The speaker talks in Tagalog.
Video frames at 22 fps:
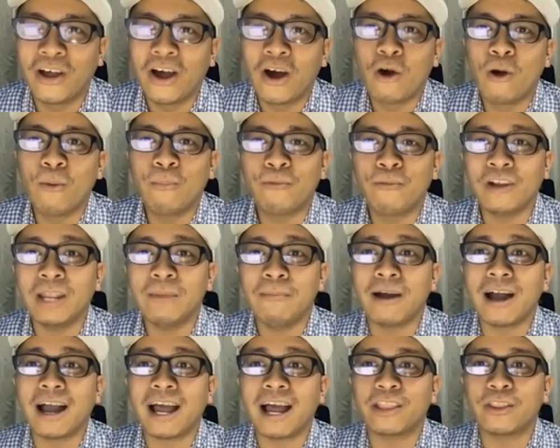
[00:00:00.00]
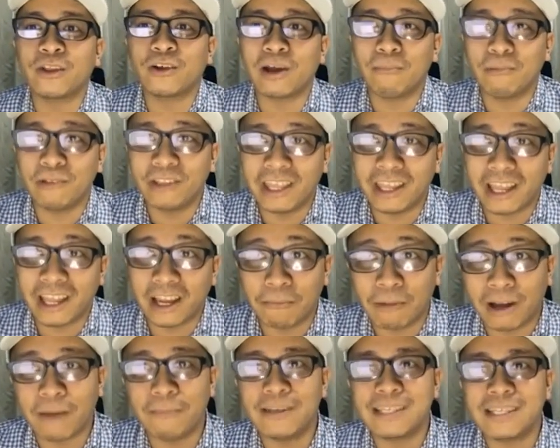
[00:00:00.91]
Hopefully makakadto kamo di kag
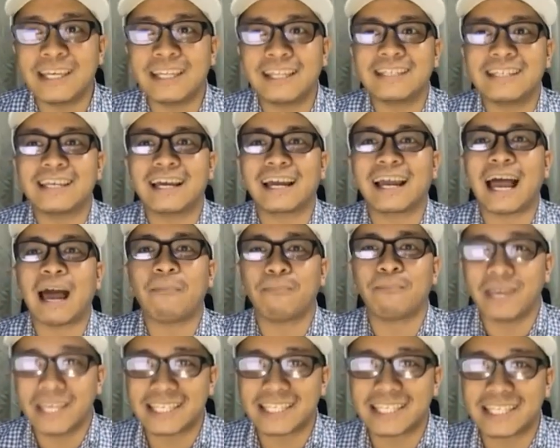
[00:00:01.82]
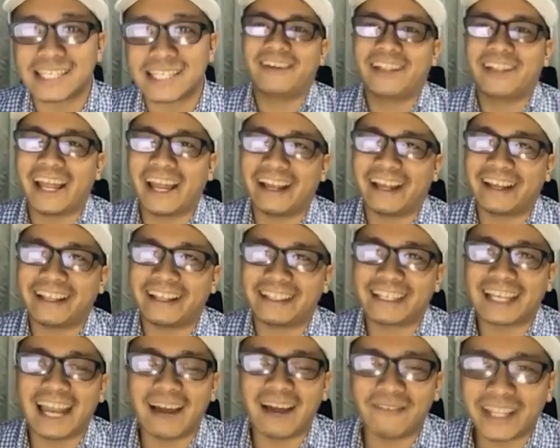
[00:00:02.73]
makabisita sa Capiz.
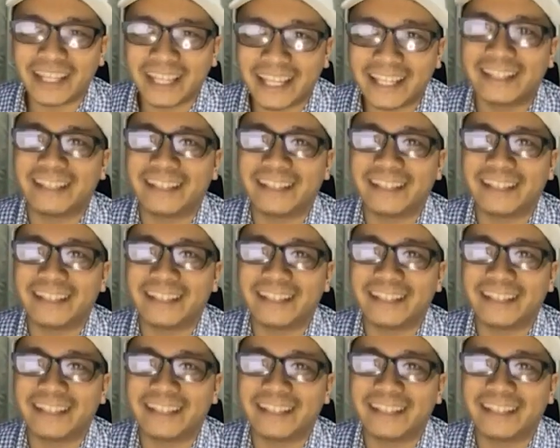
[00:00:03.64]
Salamat gid.